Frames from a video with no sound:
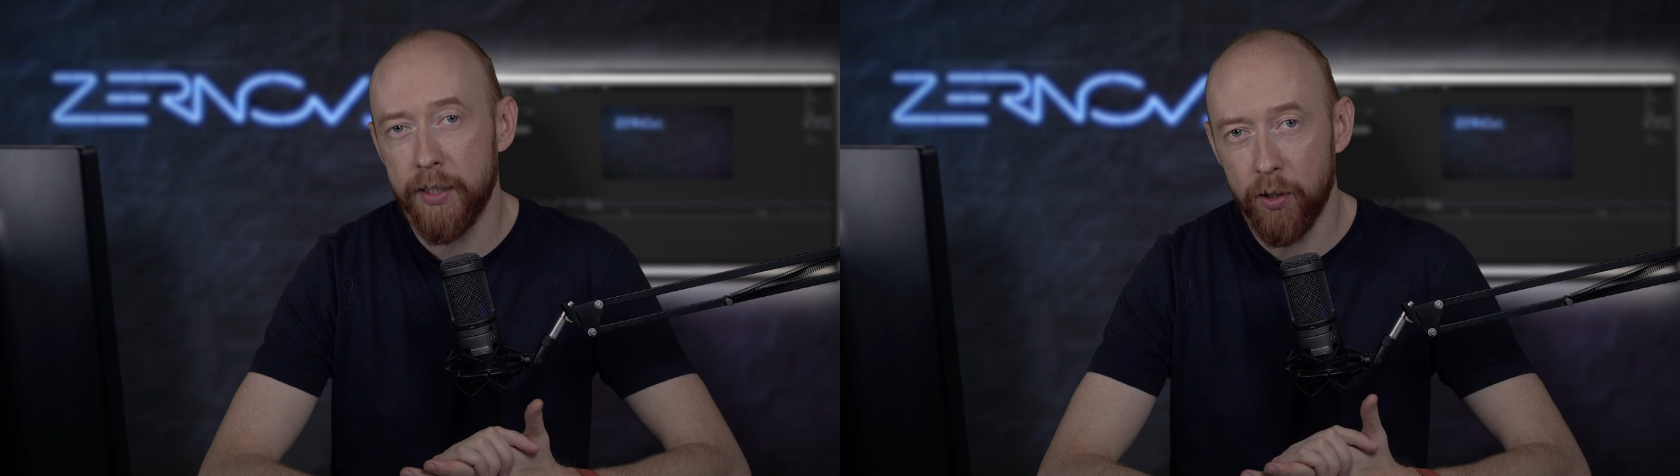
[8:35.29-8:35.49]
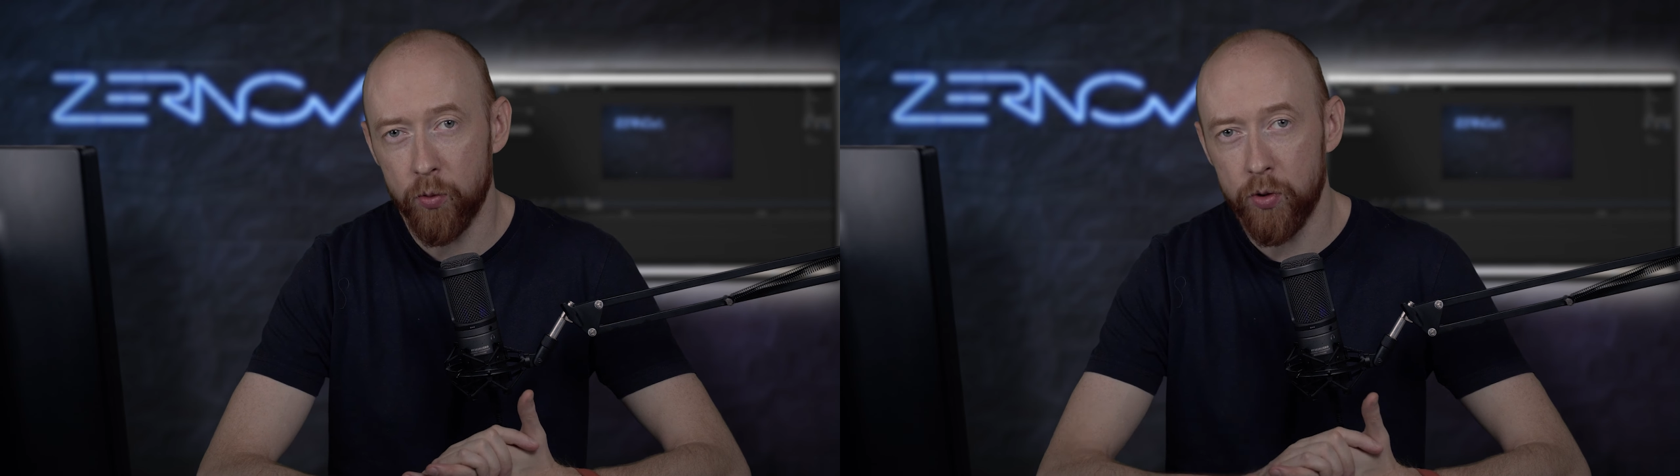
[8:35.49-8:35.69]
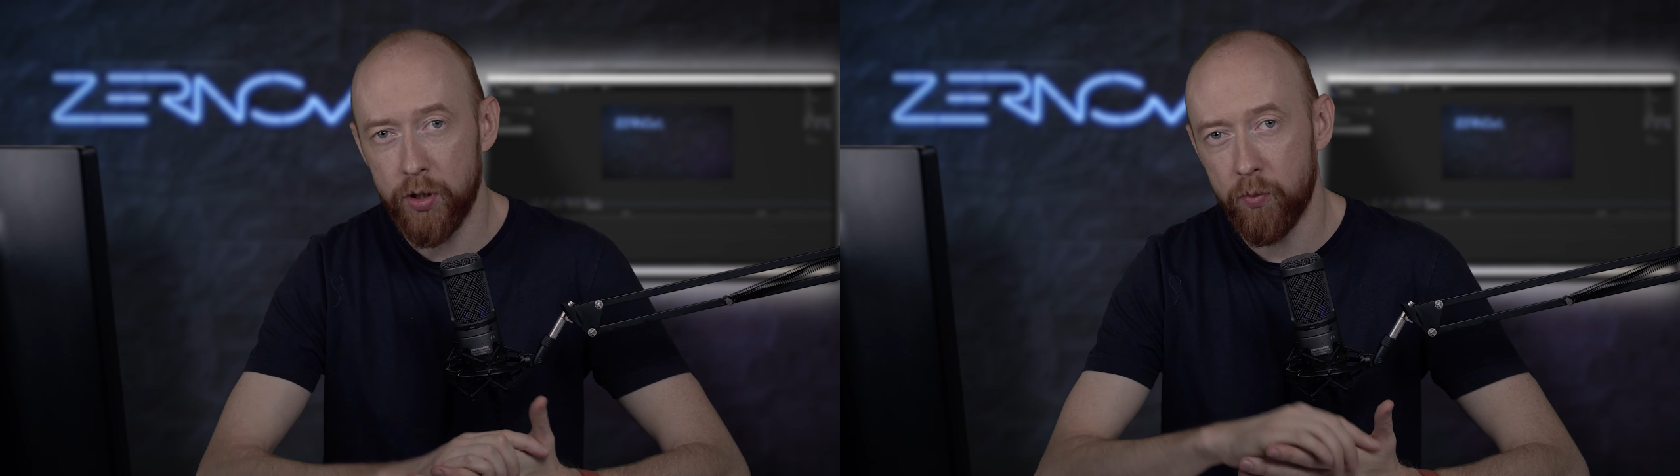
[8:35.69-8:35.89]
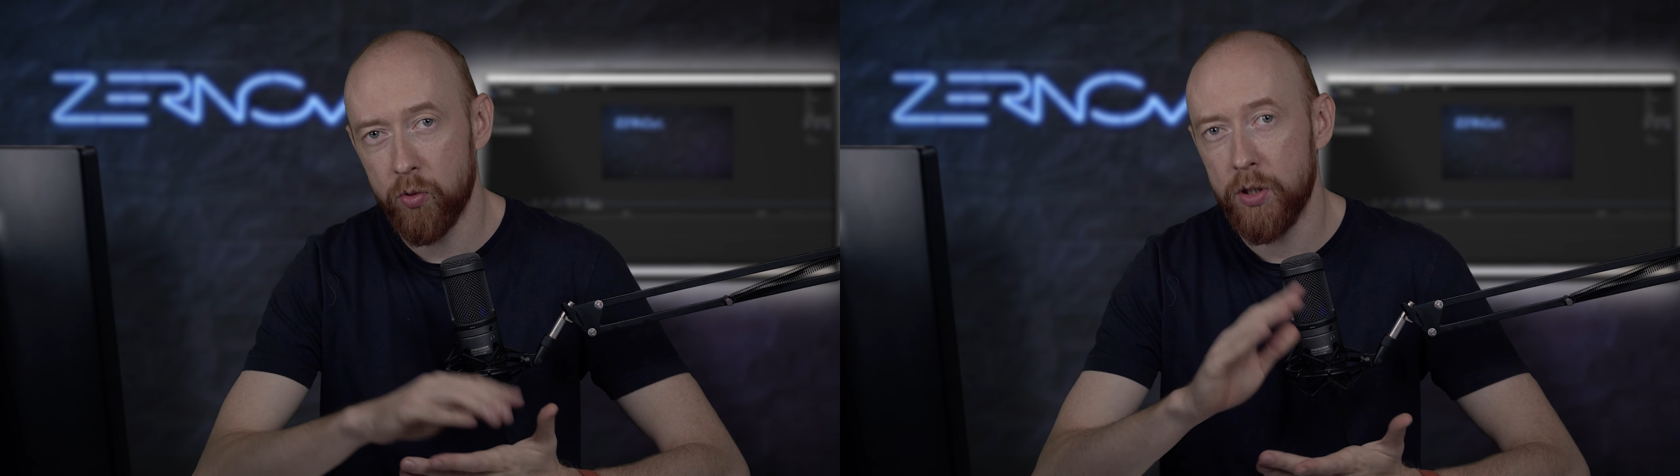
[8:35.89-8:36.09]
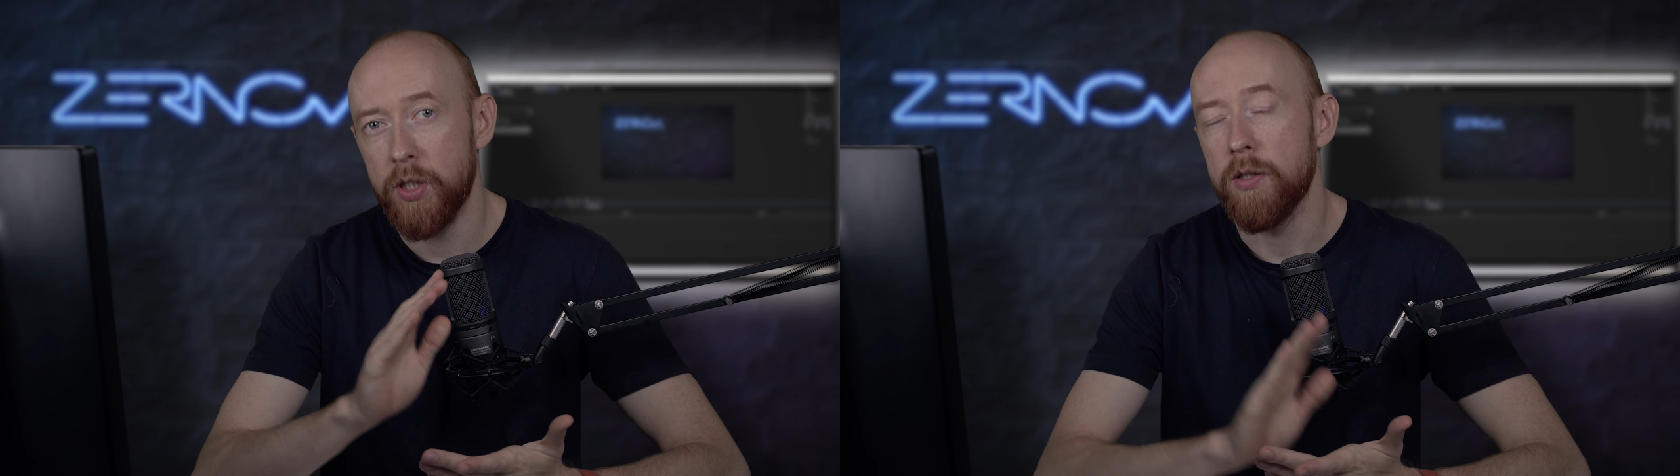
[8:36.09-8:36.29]
на какую
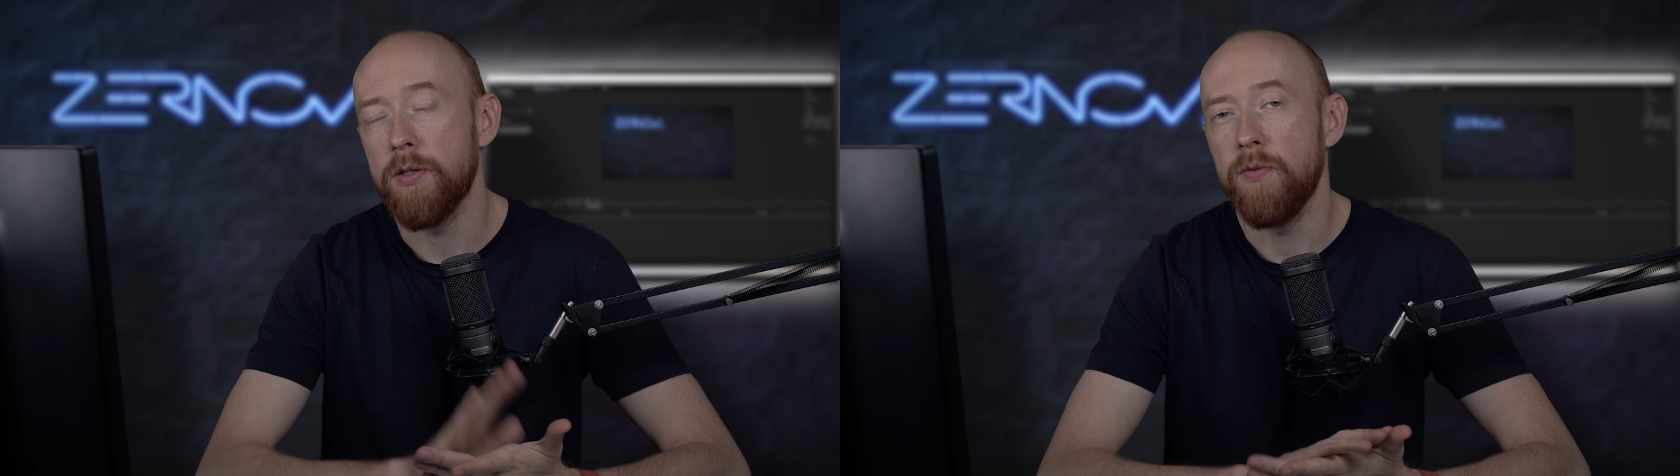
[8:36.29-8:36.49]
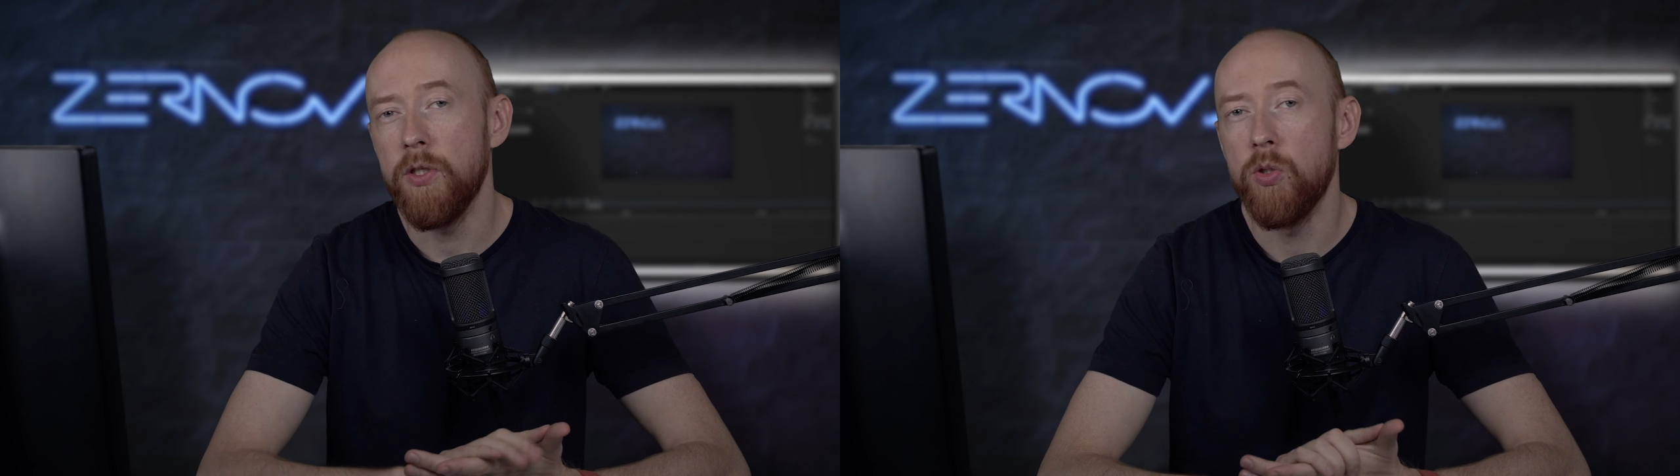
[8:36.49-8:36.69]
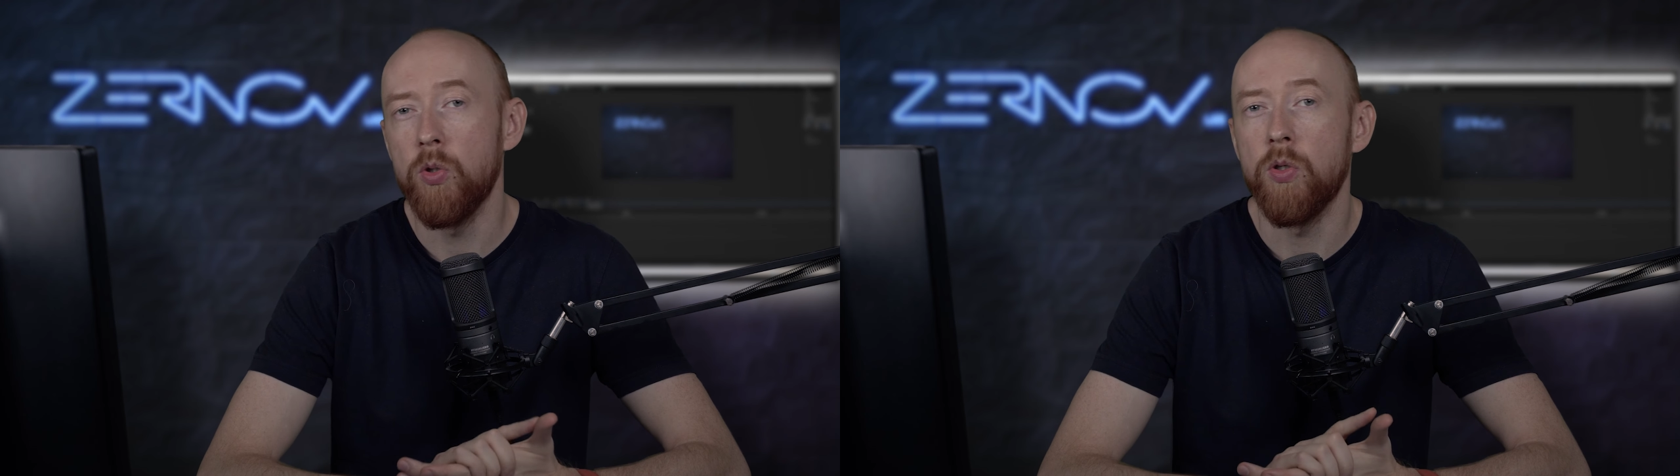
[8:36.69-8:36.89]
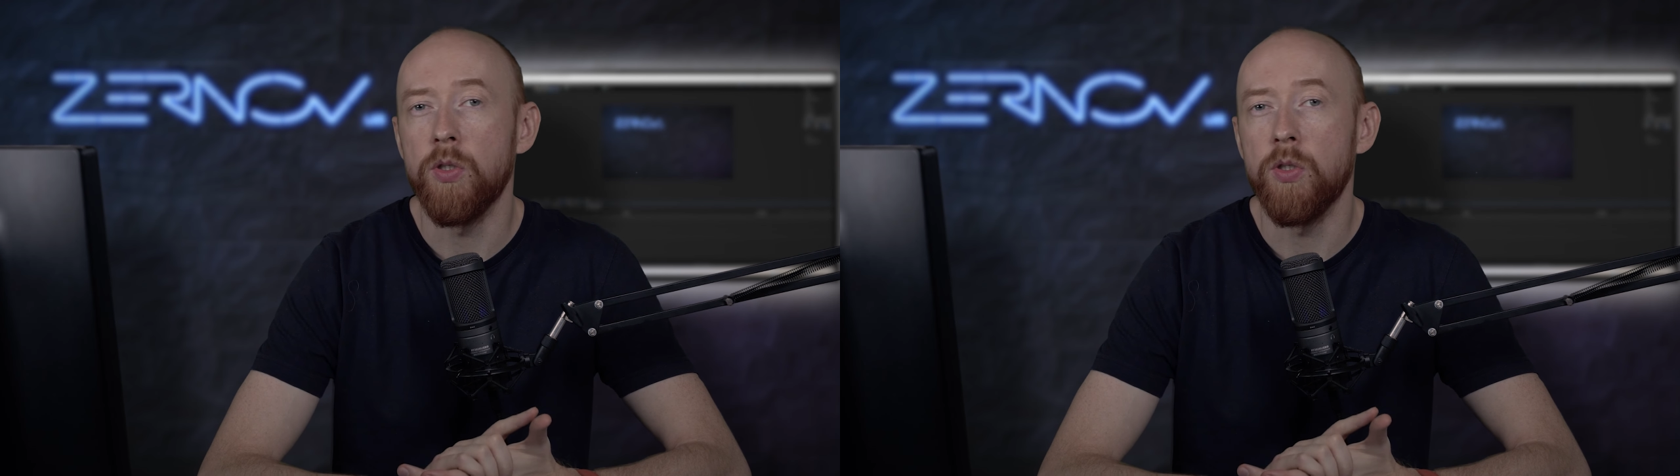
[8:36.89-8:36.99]
тему сделать видео.